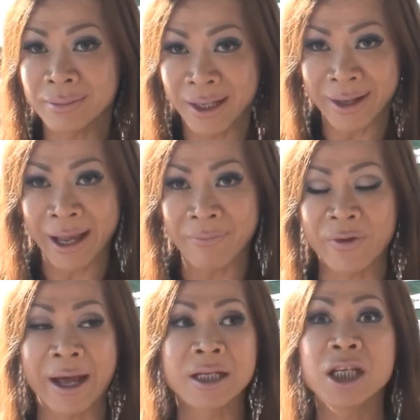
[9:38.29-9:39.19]
nhớ em
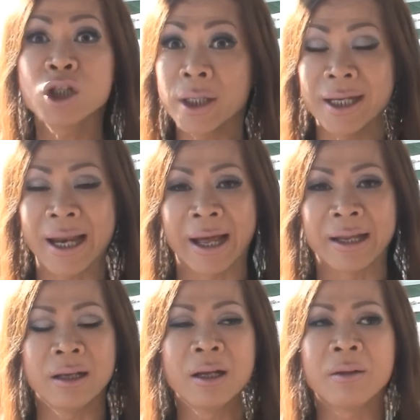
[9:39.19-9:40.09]
và anh suy nghĩ
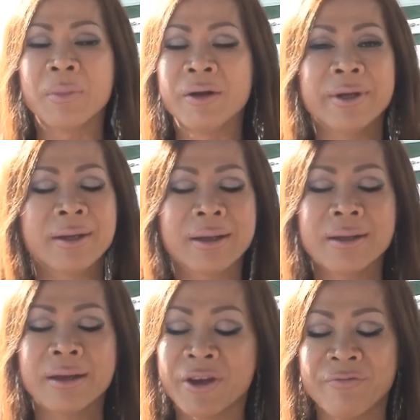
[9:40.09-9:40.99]
lại bởi vì
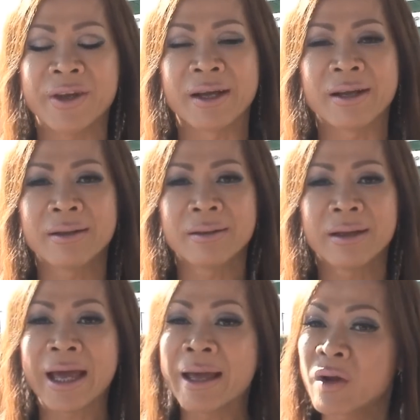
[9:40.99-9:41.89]
bệnh viện
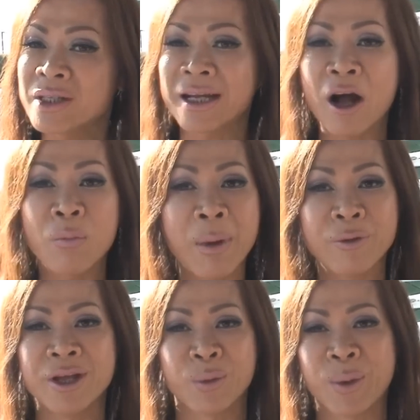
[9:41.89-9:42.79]
em sẽ không bao
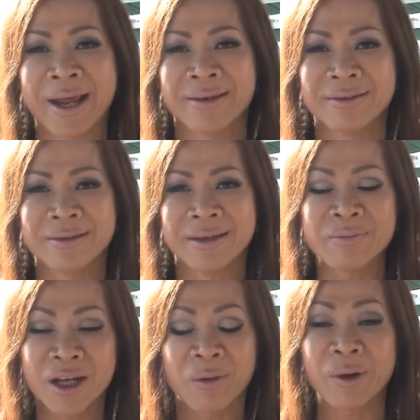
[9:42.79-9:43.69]
giờ quên anh
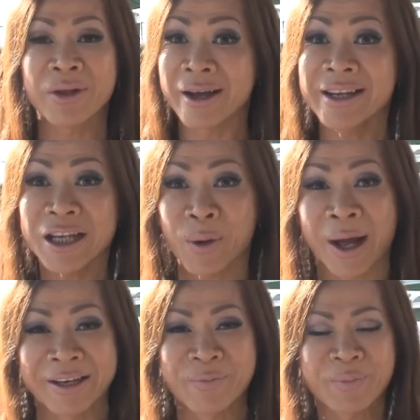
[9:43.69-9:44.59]
em sẽ không bao giờ hết yêu anh